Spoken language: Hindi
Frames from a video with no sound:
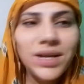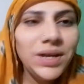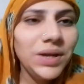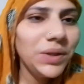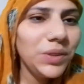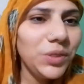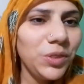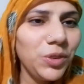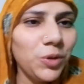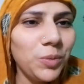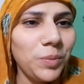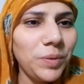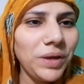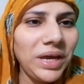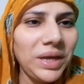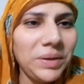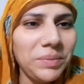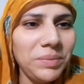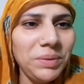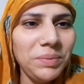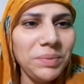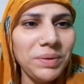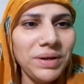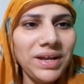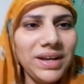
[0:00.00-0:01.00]
दोपहर में
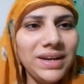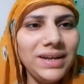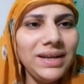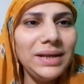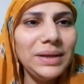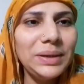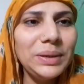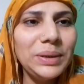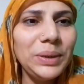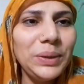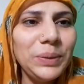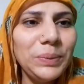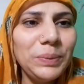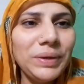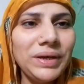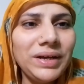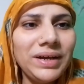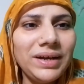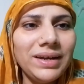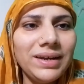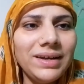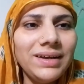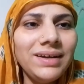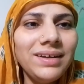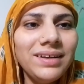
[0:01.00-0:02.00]
बनाने लग गई हूँ मैं
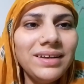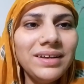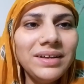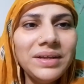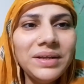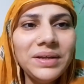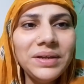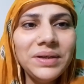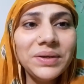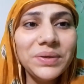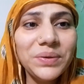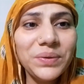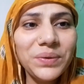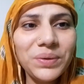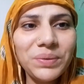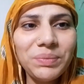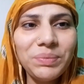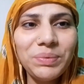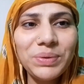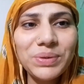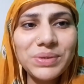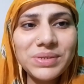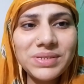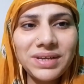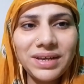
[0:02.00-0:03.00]
खाना क्योंकि बहुत
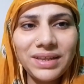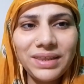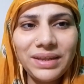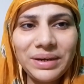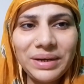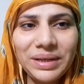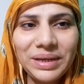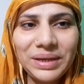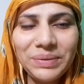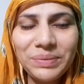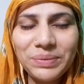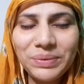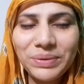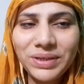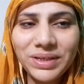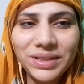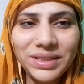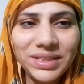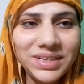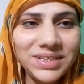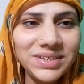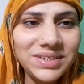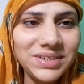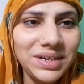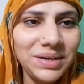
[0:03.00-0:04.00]
ज़्यादा टाइम हो जाता है
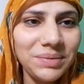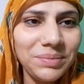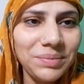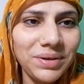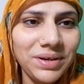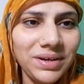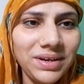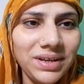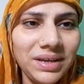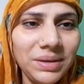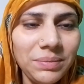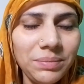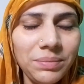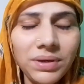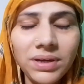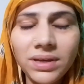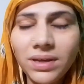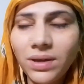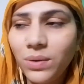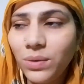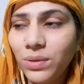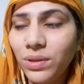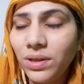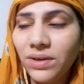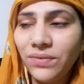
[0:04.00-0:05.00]
शाम के टाइम में क्या
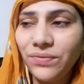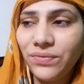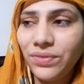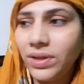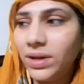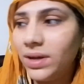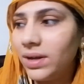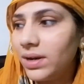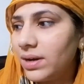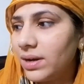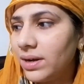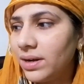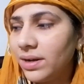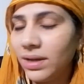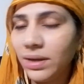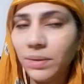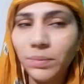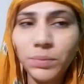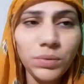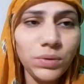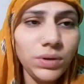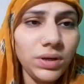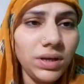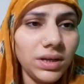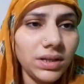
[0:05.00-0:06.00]
होता है अफ्तार का टाइम
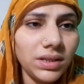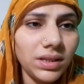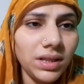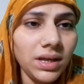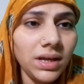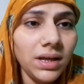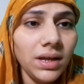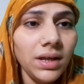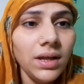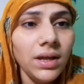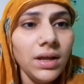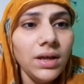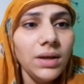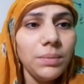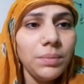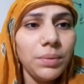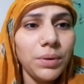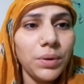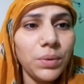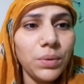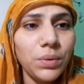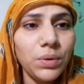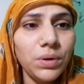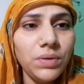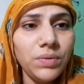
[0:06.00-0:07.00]
होने लगता है
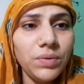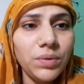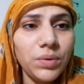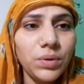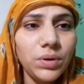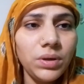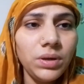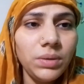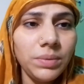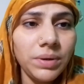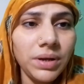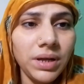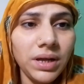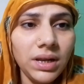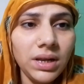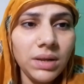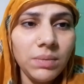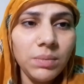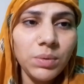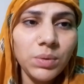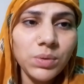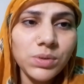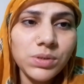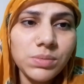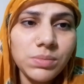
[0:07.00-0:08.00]
पकौड़ी वकौड़ी बनाने में
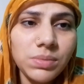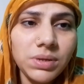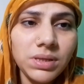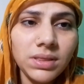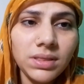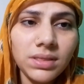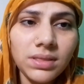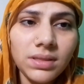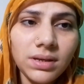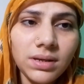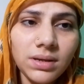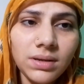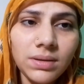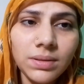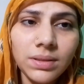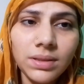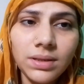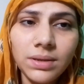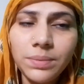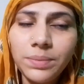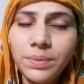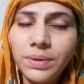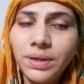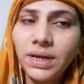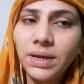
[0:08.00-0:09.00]
उसमें इतना मतलब
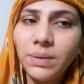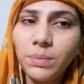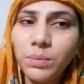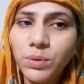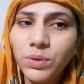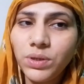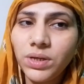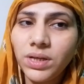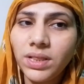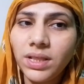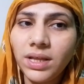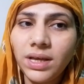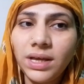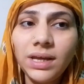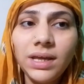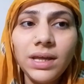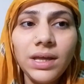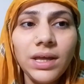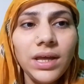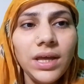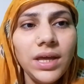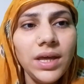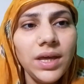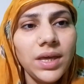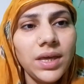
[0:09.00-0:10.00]
टाइम हो जाता है
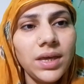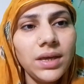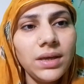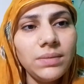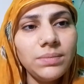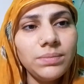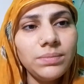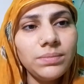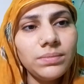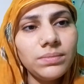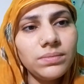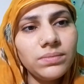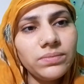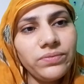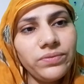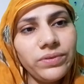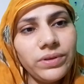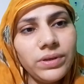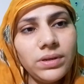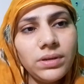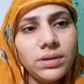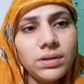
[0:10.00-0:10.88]
कि फिर